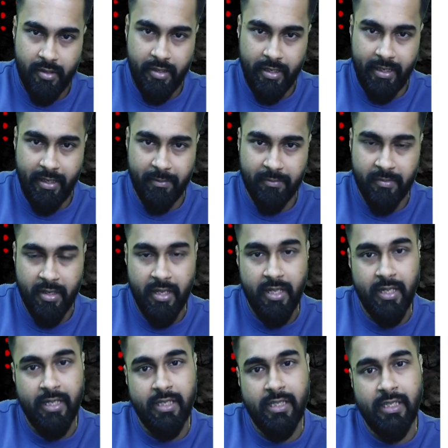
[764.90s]
ठीक है
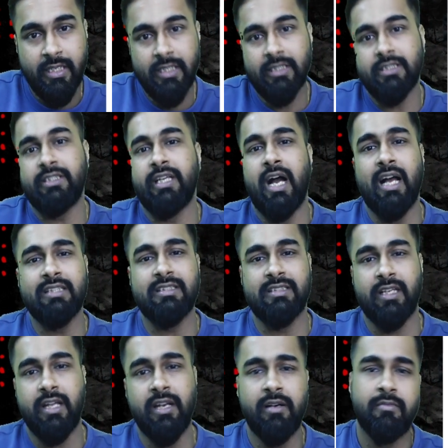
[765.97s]
या
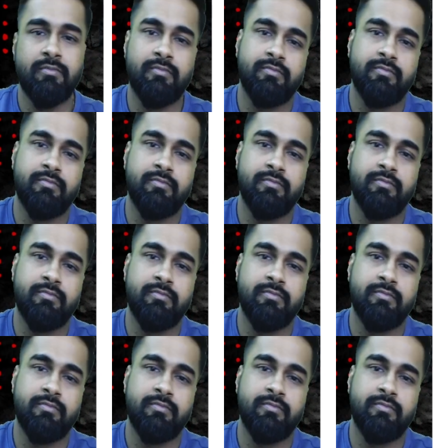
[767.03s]
सर